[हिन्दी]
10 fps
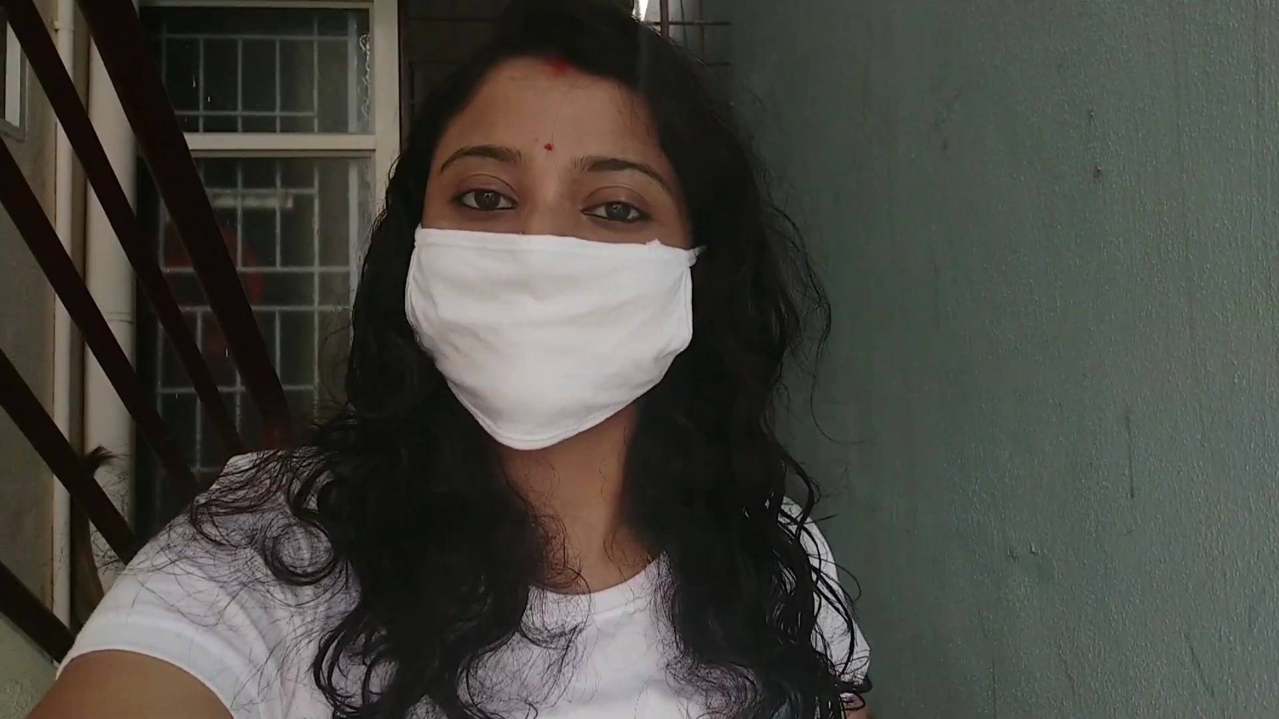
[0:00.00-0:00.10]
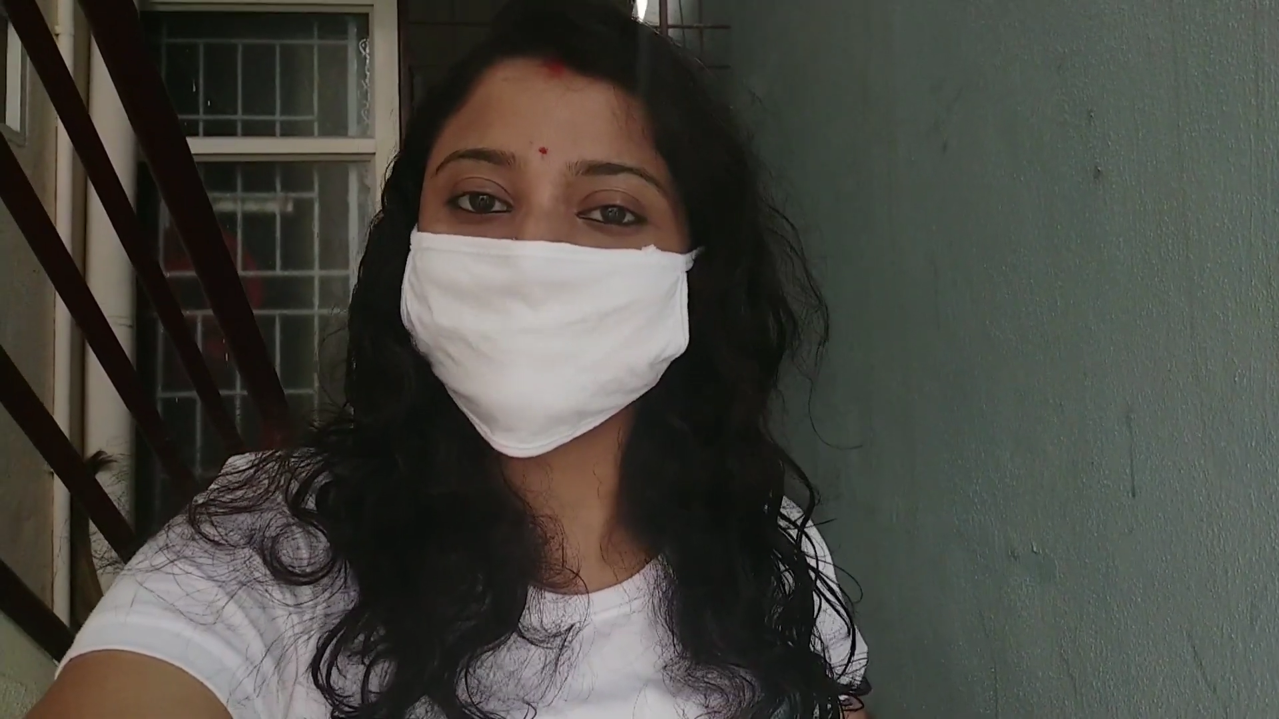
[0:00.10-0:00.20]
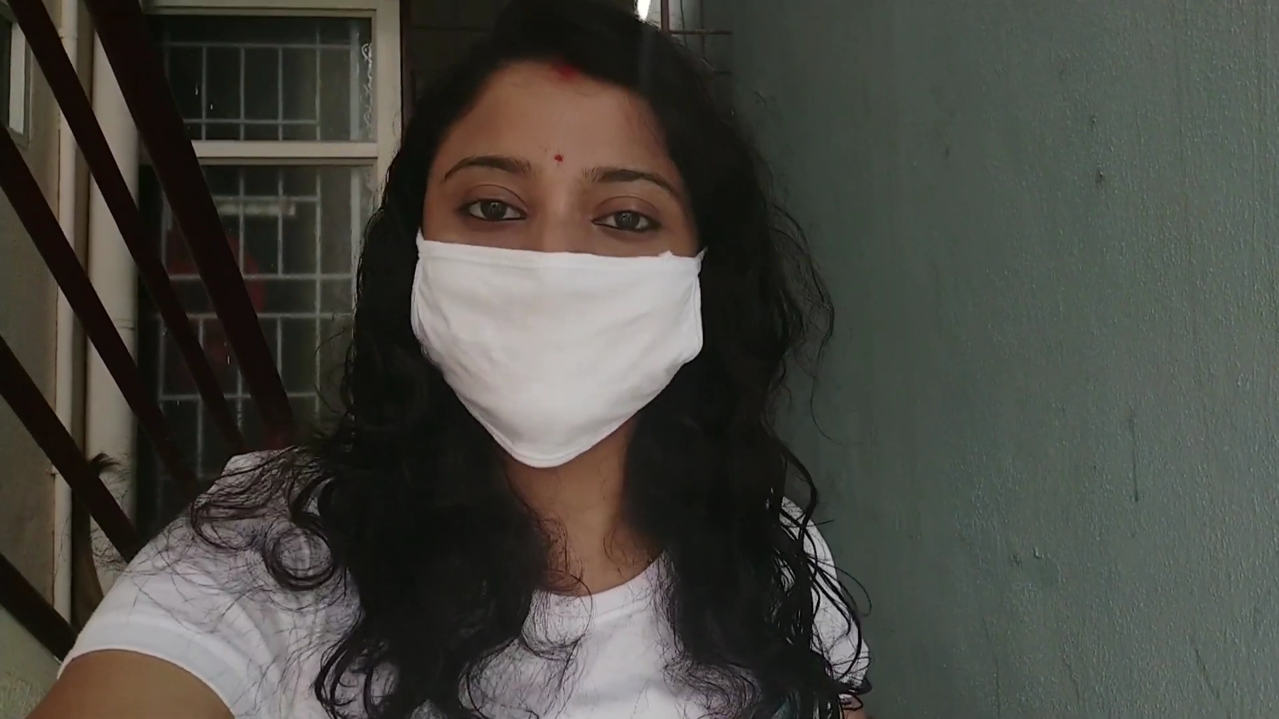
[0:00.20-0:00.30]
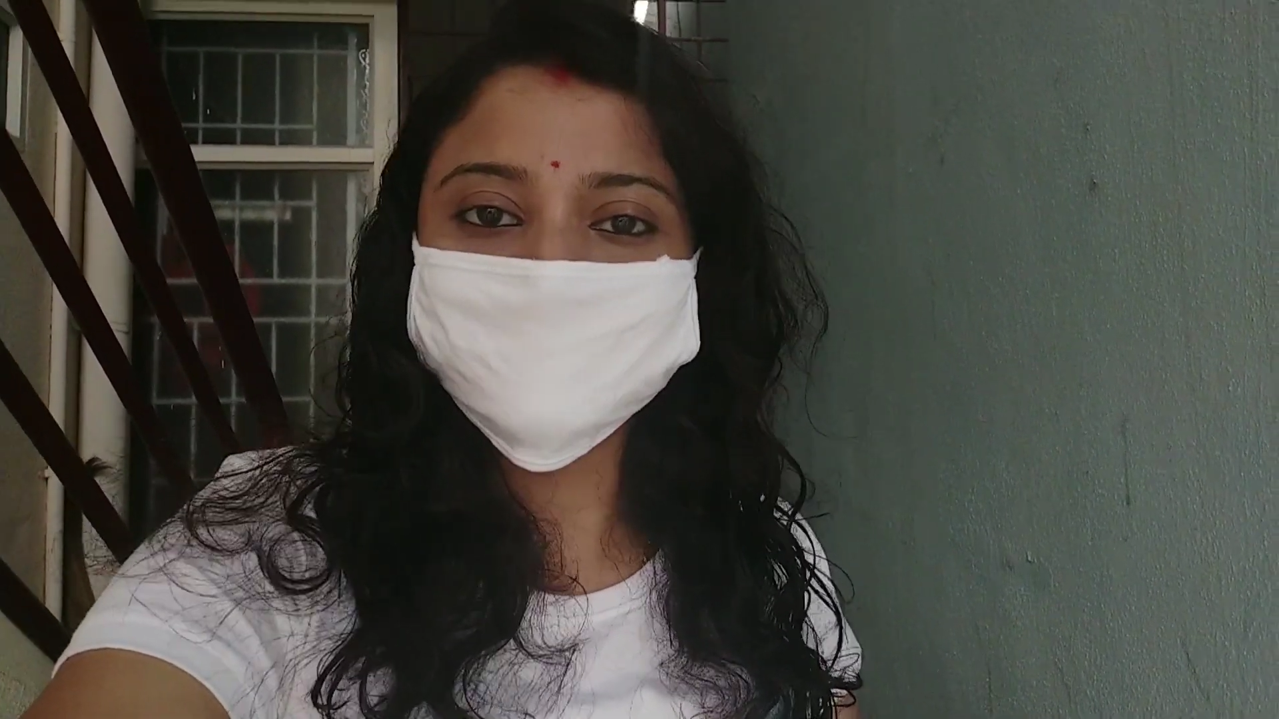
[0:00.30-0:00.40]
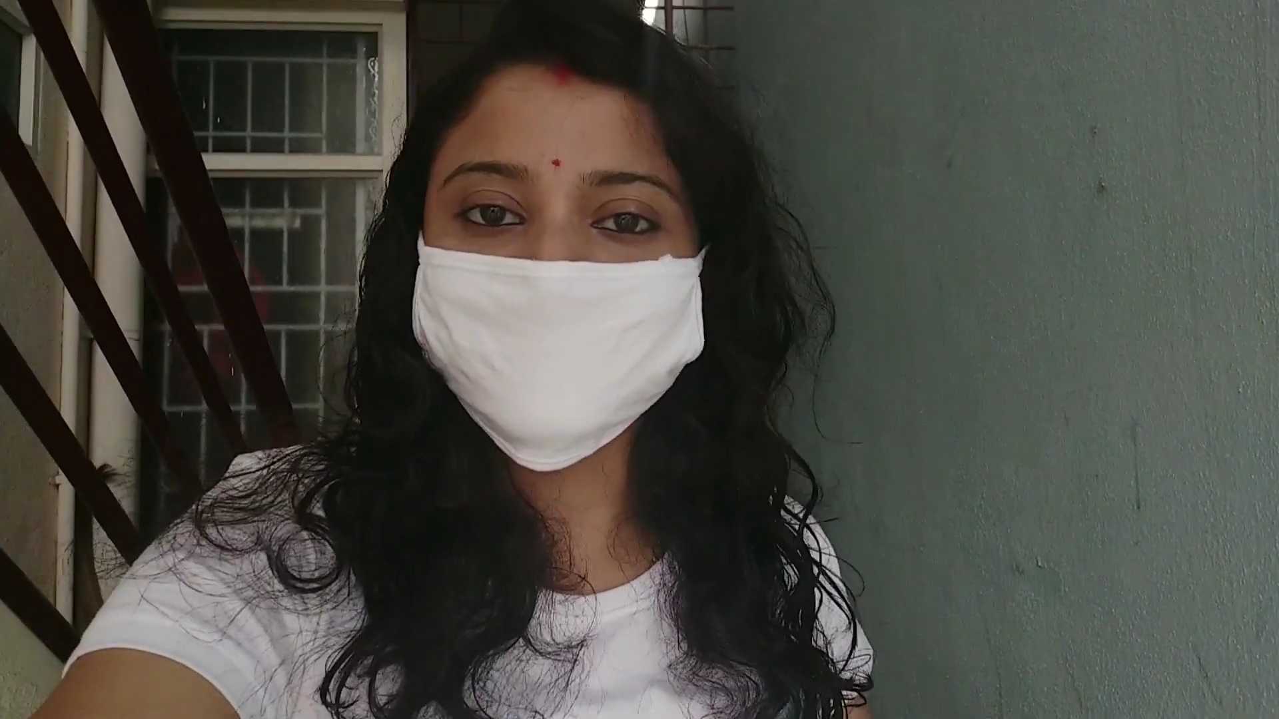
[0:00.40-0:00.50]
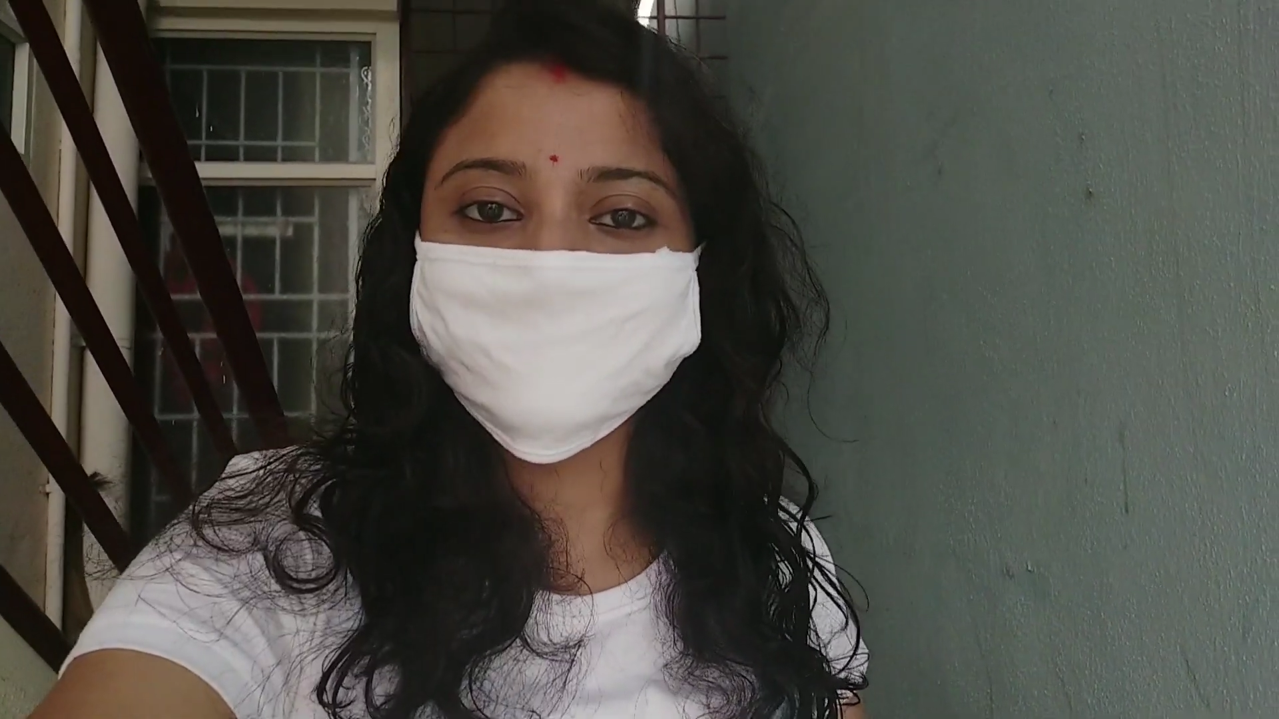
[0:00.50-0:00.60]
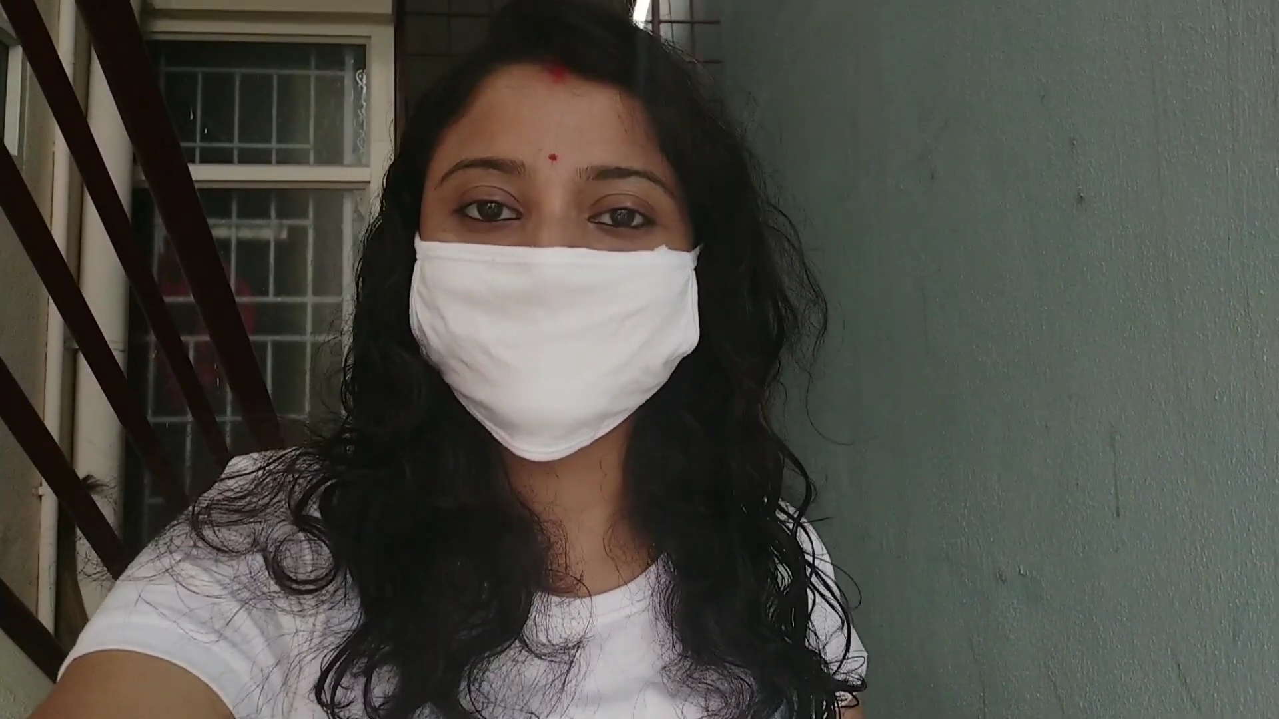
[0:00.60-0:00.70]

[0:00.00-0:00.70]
कभी भी ट्राई